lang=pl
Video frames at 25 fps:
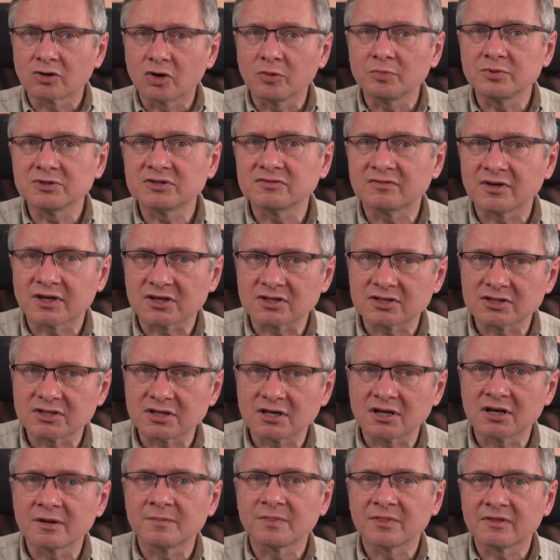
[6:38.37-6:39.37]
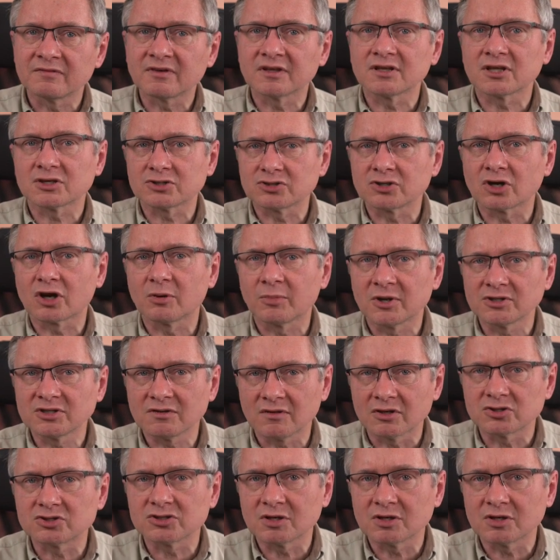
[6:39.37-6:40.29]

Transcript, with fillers: kupić wersję 12,9,